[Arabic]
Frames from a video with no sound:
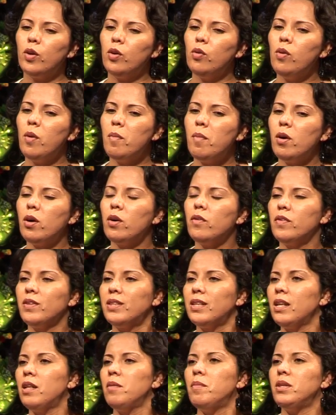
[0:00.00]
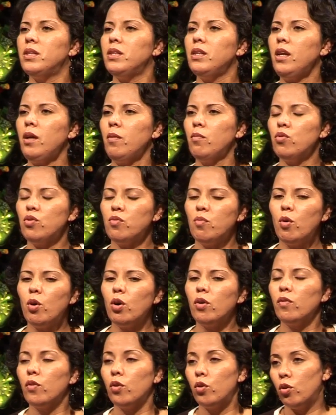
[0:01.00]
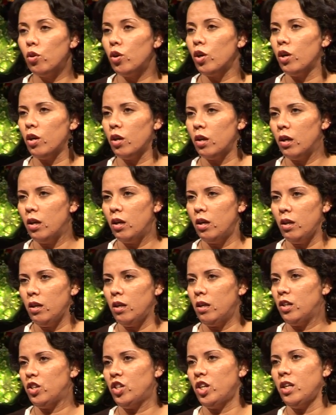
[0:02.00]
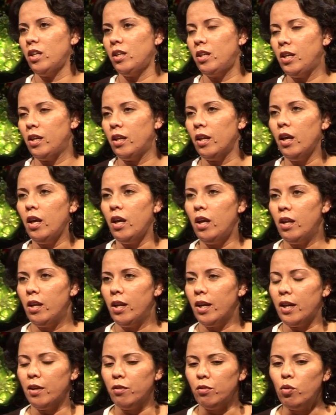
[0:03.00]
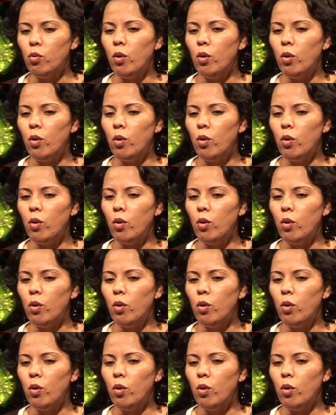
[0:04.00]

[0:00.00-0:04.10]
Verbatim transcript: هو موقف السيد المسيح مش موقف كره لرجال الدين لكن نعم.